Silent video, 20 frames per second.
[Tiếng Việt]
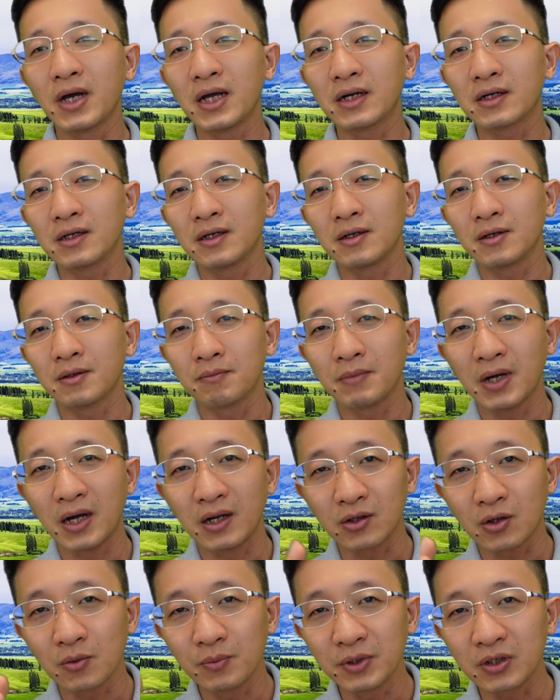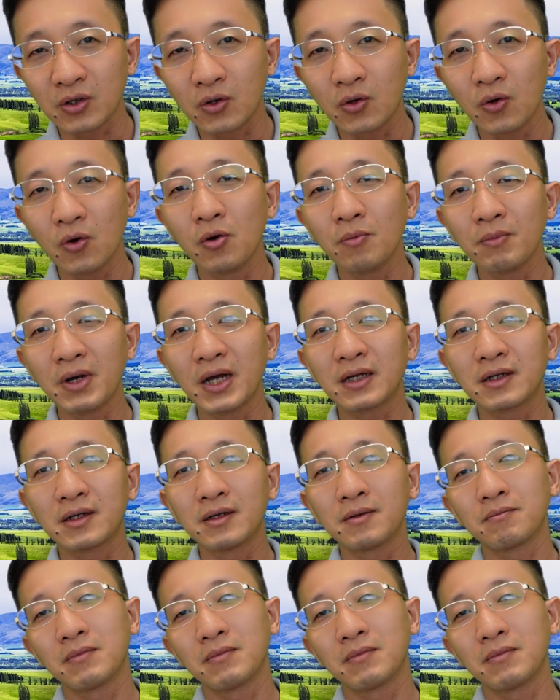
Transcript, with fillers: mắt, bạn có bị khô mắt,